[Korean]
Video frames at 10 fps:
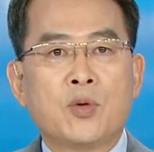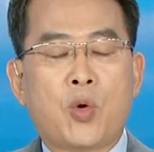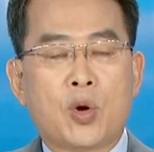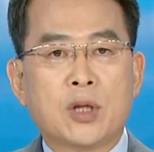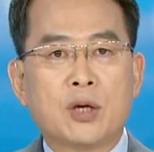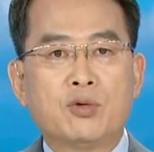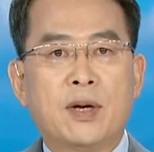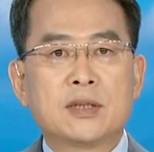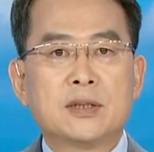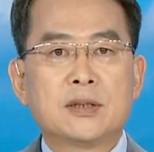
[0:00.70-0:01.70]
코로나19
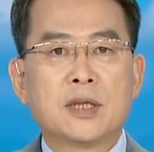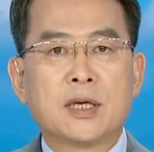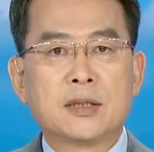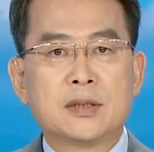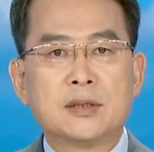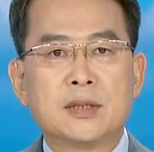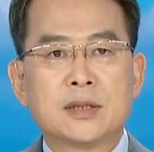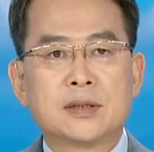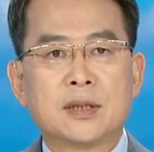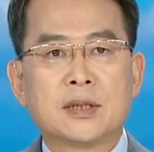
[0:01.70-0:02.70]
확진자가
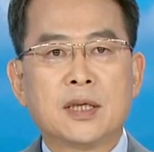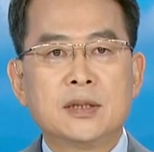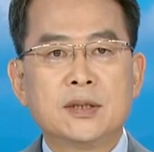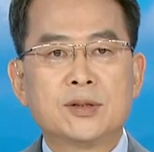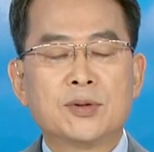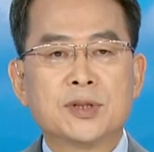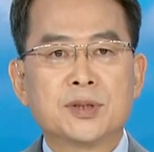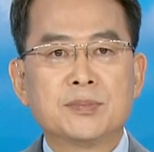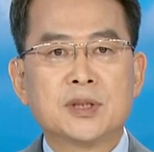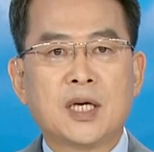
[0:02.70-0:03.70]
증가세가 이어지고
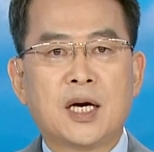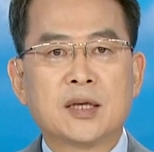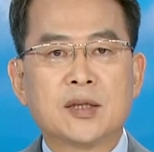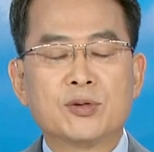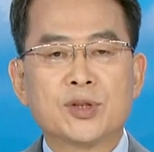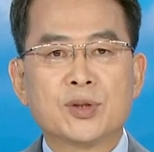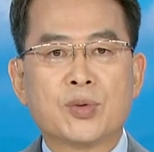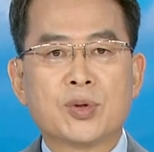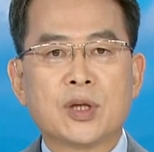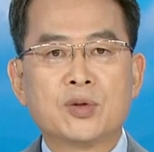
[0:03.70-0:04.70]
있습니다. 대구시
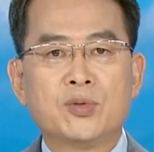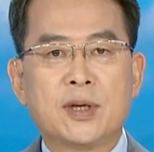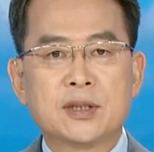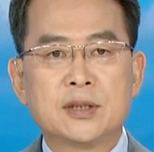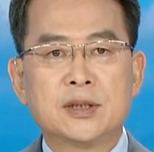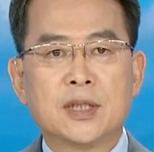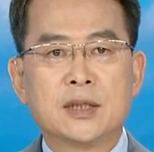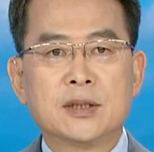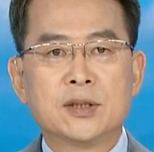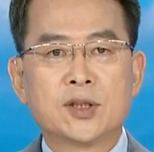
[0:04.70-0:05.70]
코로나19 확진자는